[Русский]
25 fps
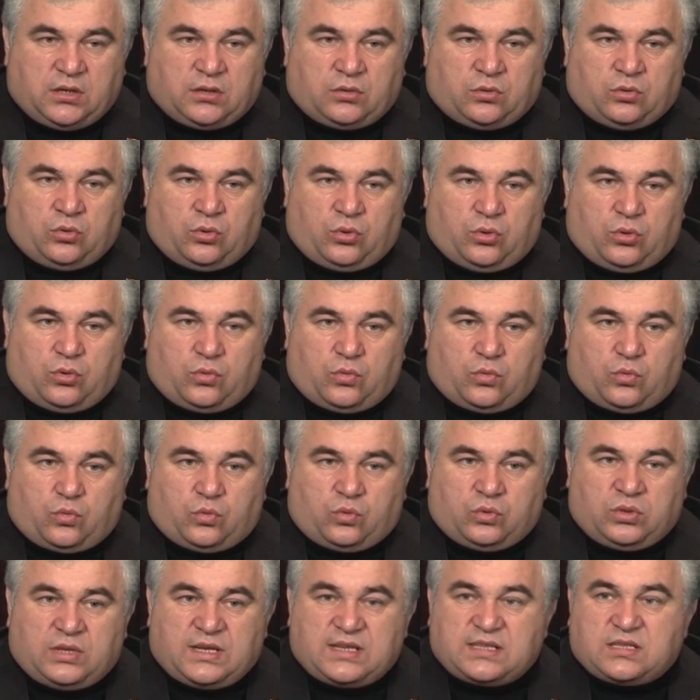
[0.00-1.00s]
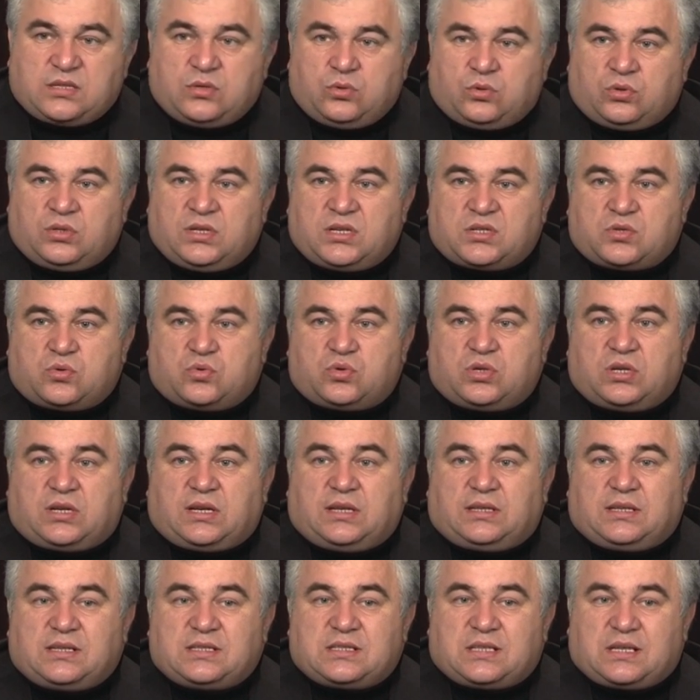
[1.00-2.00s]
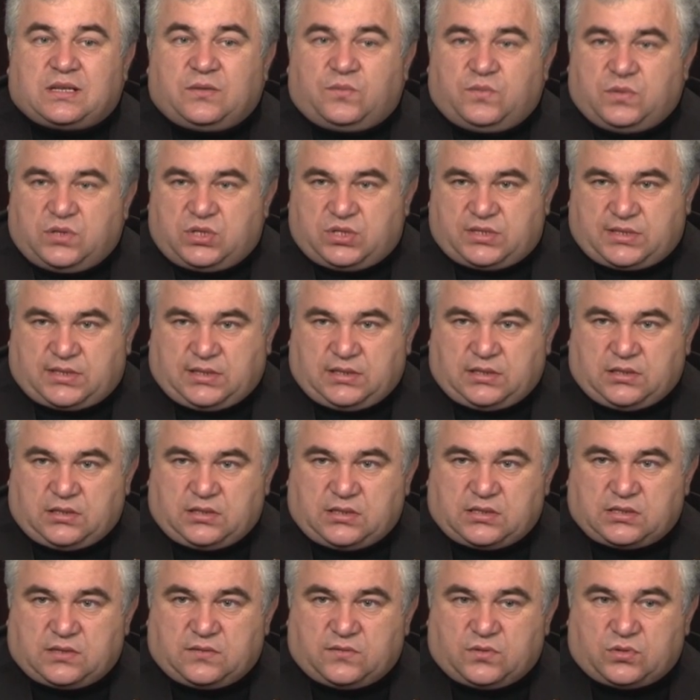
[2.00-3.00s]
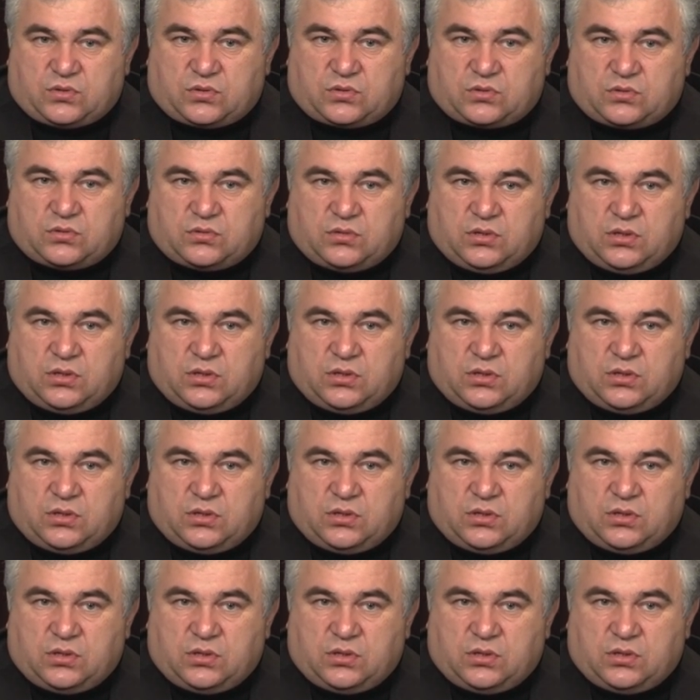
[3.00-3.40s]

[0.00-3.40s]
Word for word: но у нас ее даже уже катастрофической не назовешь.